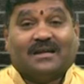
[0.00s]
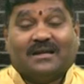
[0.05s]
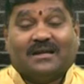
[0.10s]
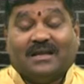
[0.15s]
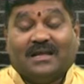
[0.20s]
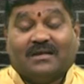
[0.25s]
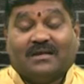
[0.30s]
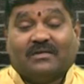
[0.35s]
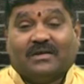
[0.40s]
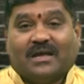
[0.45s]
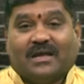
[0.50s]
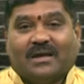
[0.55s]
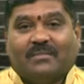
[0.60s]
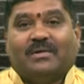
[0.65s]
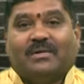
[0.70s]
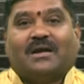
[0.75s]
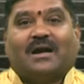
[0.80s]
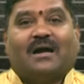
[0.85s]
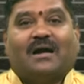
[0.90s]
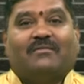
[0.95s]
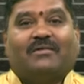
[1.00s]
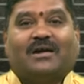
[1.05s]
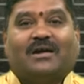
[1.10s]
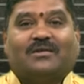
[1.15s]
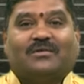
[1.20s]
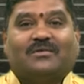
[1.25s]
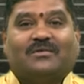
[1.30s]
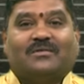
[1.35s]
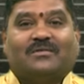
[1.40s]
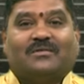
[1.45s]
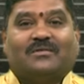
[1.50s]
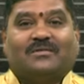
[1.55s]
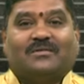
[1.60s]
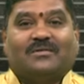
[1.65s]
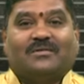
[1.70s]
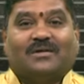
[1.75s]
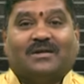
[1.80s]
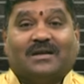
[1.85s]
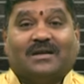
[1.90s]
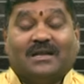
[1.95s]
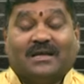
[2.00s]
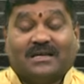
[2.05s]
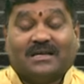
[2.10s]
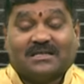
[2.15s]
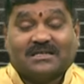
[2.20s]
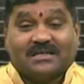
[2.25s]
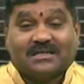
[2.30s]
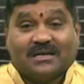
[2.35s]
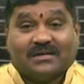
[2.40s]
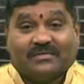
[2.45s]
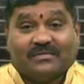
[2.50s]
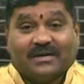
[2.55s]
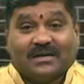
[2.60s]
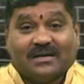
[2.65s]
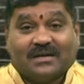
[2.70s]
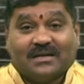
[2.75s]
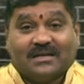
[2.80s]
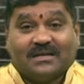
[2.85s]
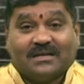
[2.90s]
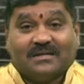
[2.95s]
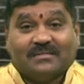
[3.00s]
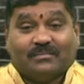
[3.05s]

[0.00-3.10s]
నీకు ఏమి కావాలో నీకు ఇచ్చినటువంటి